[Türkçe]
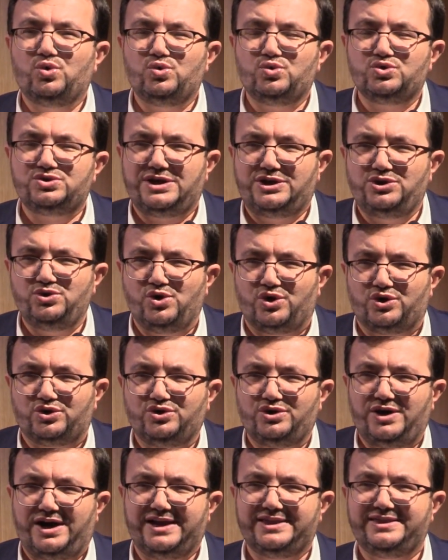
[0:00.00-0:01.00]

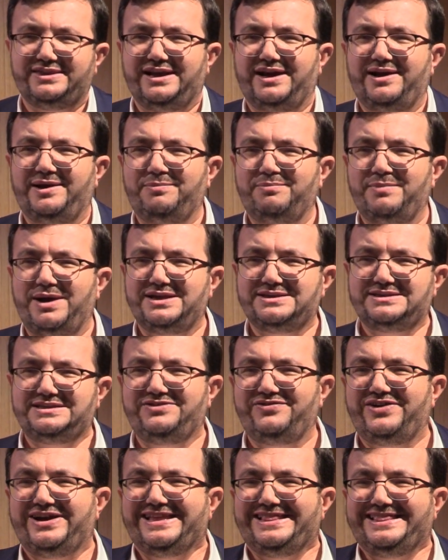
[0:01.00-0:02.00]
uzanıyordu. Hatta bazı
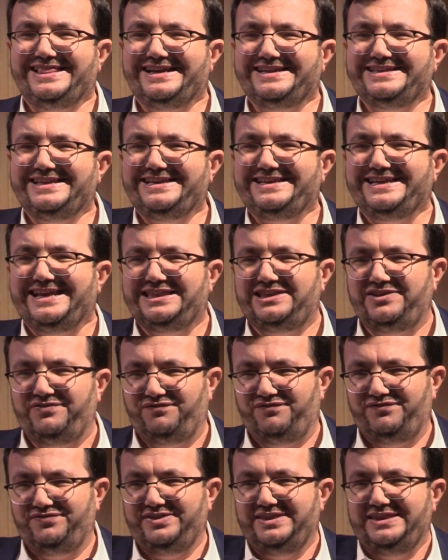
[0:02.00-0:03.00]
rivayetlerde ketif
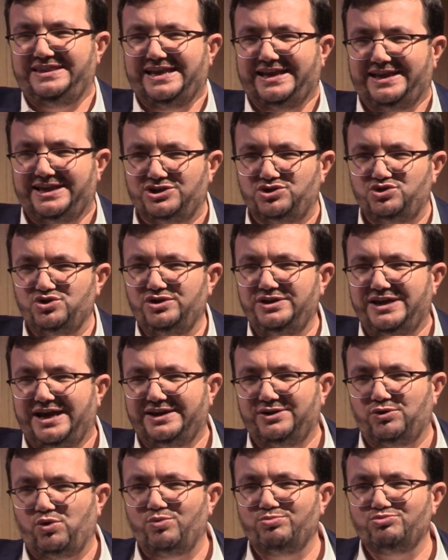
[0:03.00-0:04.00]
diye geçiyor.
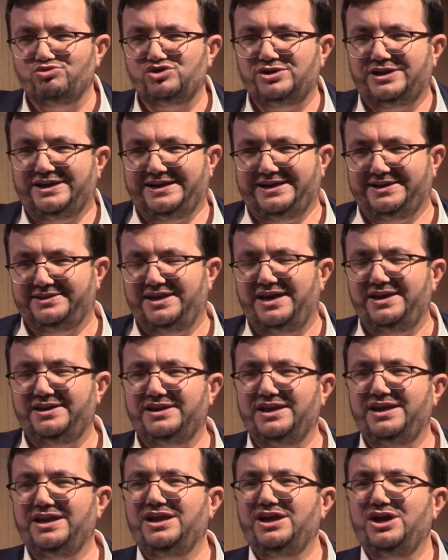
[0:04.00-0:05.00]
Yani omuzlara kadar
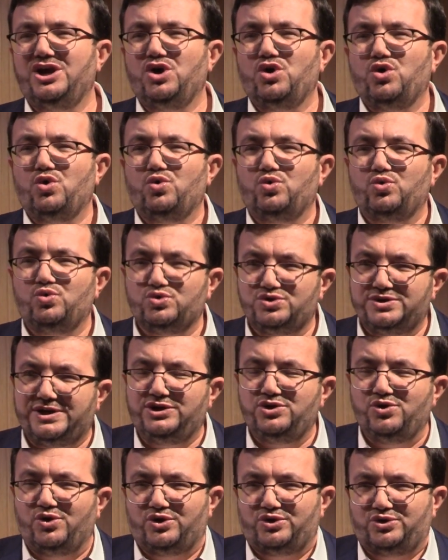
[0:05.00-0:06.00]

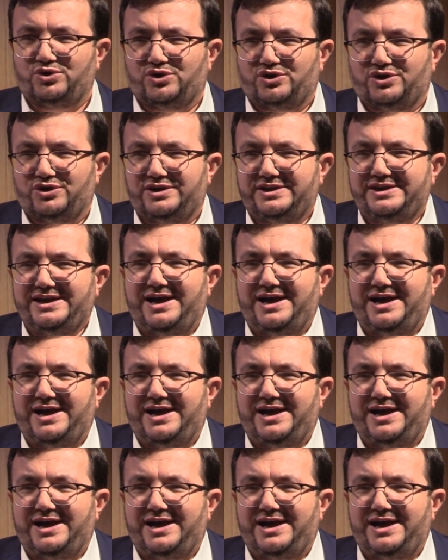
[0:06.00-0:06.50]
uzanıyordu.